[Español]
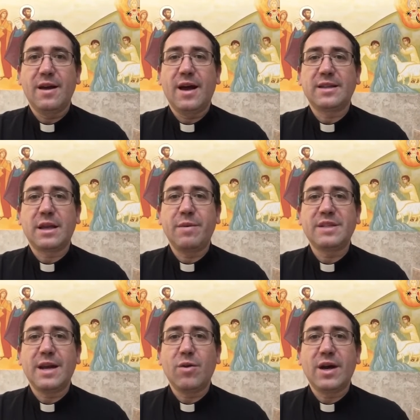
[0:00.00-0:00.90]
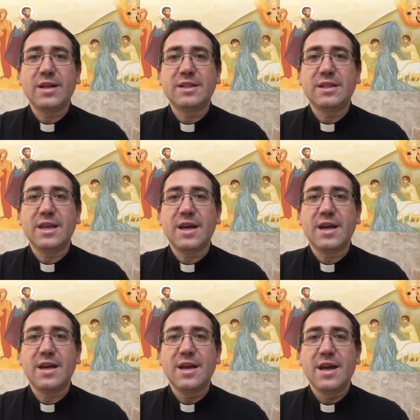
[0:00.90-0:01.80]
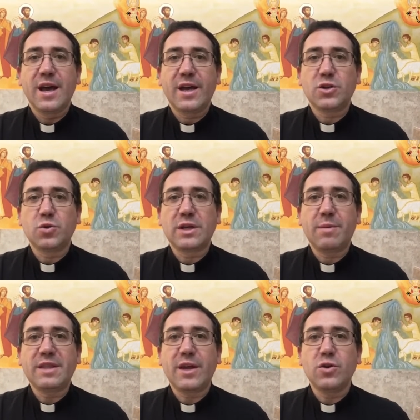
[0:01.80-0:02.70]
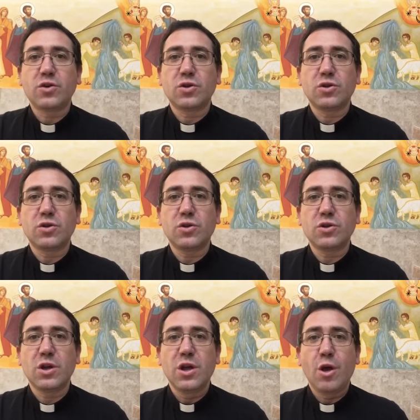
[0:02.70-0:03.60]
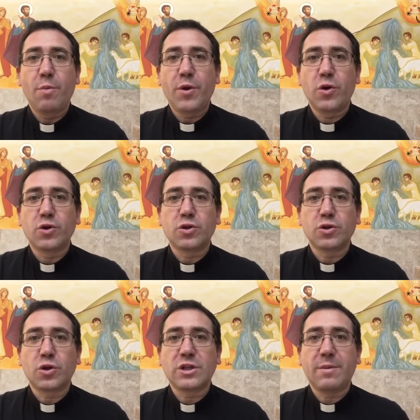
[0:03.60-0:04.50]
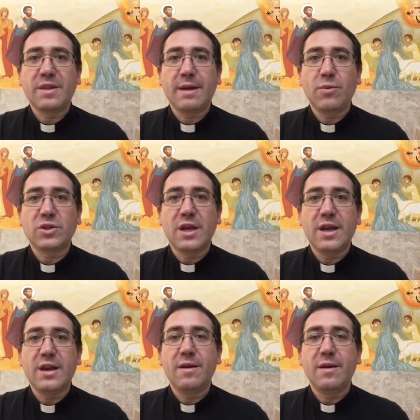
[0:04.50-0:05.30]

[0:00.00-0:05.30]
A través de la Eucaristía, Jesús habita en nosotros, pero nosotros habitamos en Él,